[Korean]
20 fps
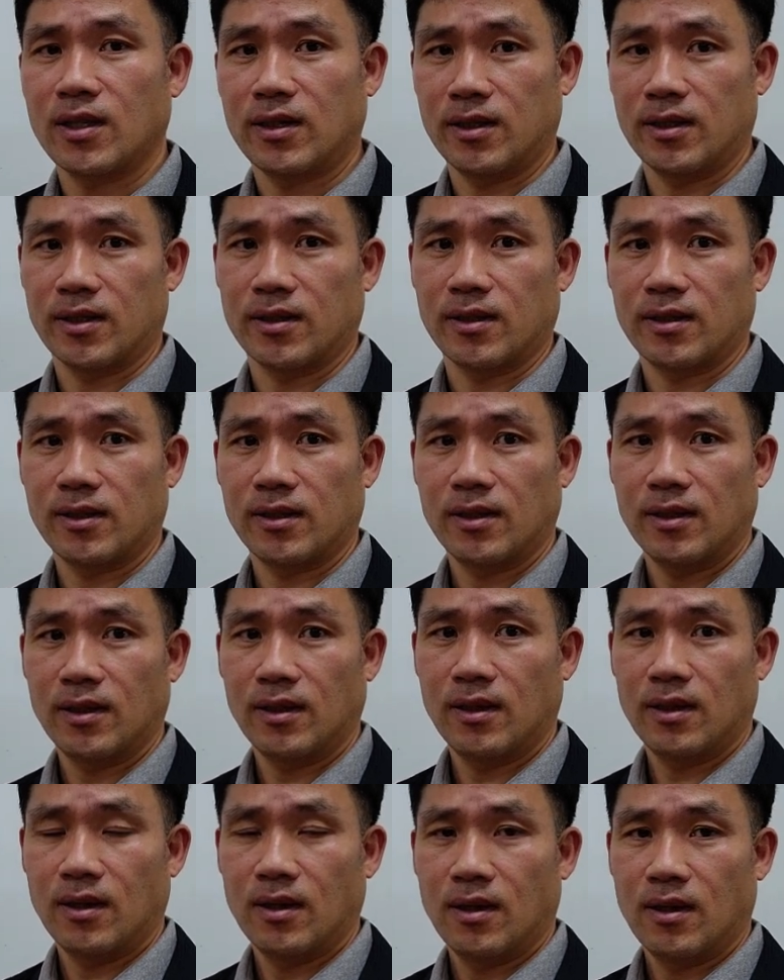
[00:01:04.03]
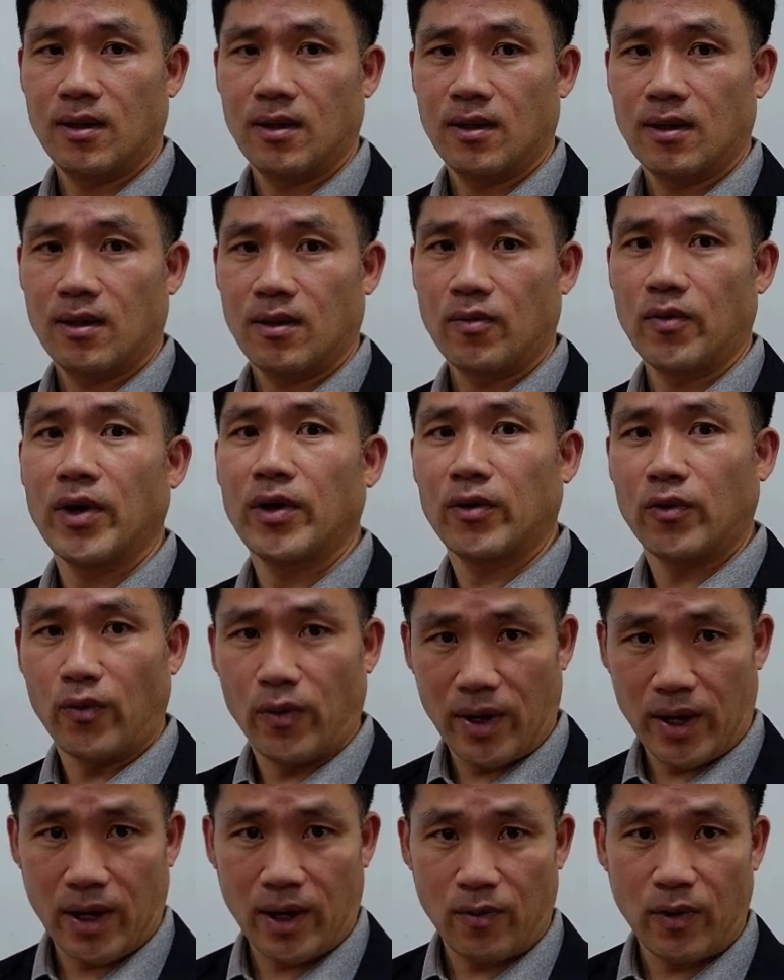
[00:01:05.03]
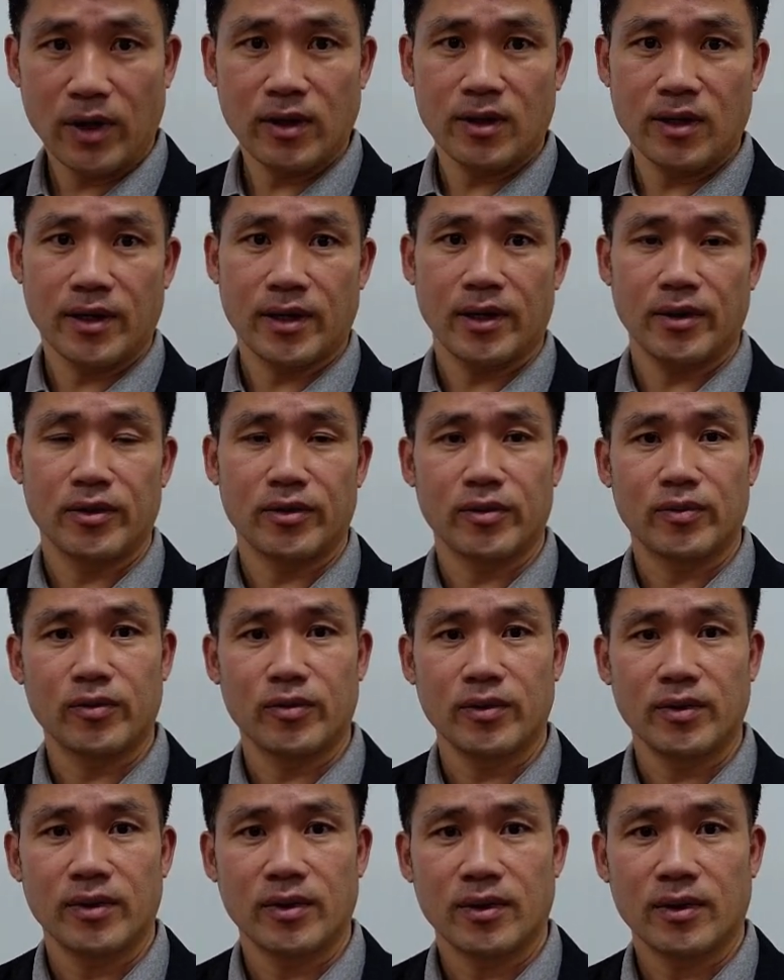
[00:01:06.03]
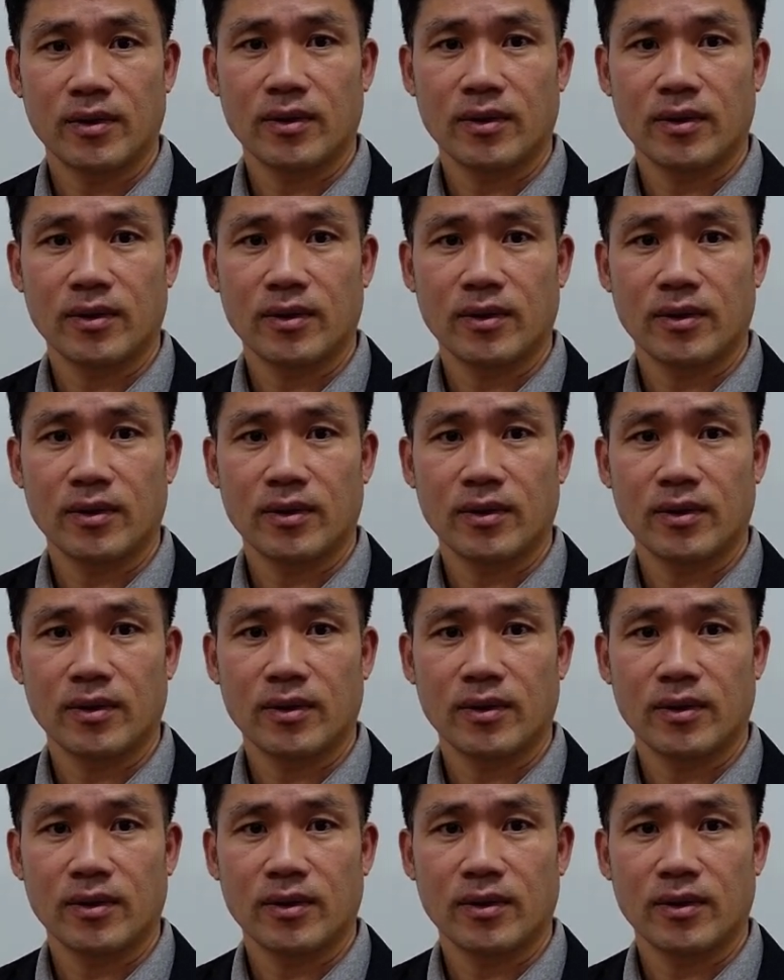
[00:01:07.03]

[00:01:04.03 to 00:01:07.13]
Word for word: 있는 글. 왜요? 왜? 왜 그럴까요, 여러분?